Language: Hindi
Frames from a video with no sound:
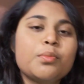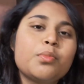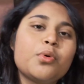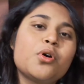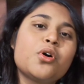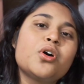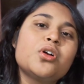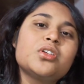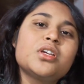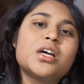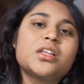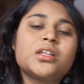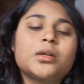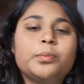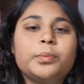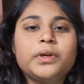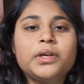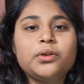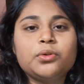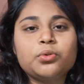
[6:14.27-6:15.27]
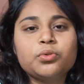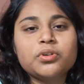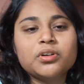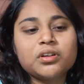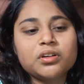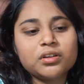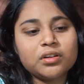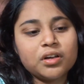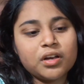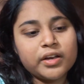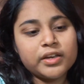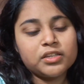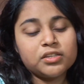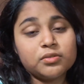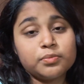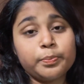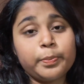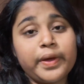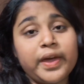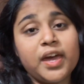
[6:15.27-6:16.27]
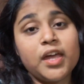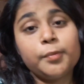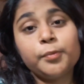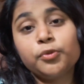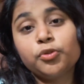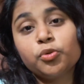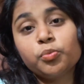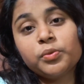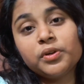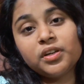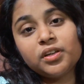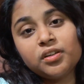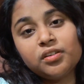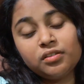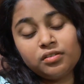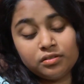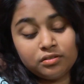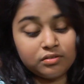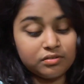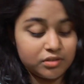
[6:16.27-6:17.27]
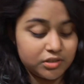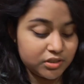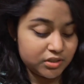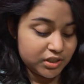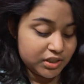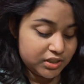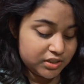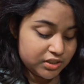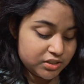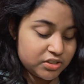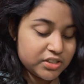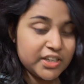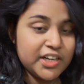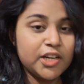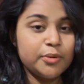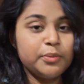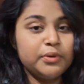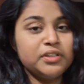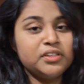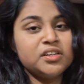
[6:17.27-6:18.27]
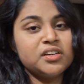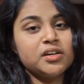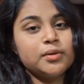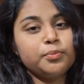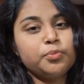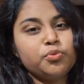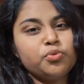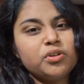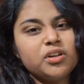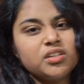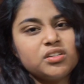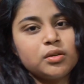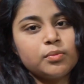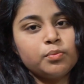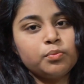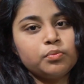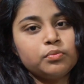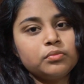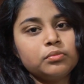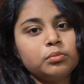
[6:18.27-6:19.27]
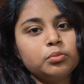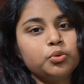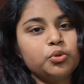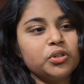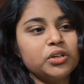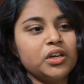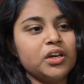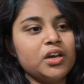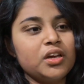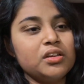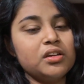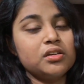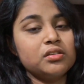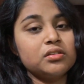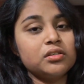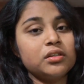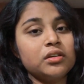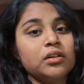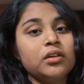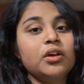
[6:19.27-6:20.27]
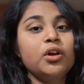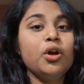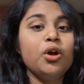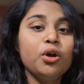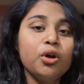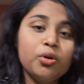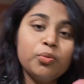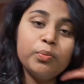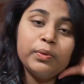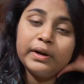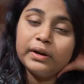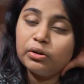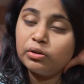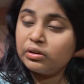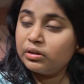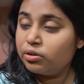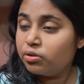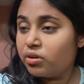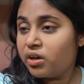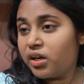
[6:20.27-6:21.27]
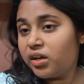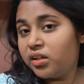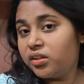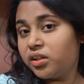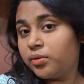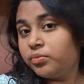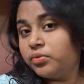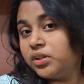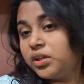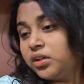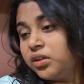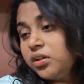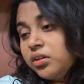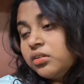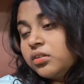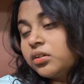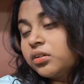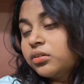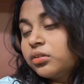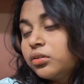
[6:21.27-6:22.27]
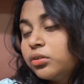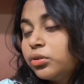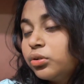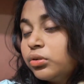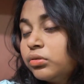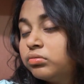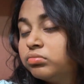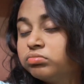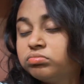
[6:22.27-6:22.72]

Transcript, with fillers: बहुत ज़्यादा पेन हो रहा गाइस पैर में तो मेरे सही से चला भी नहीं जा रहा पूरा ऐसे मोड़ गया जैसे और बालों की तो हालत आप देख सकते हो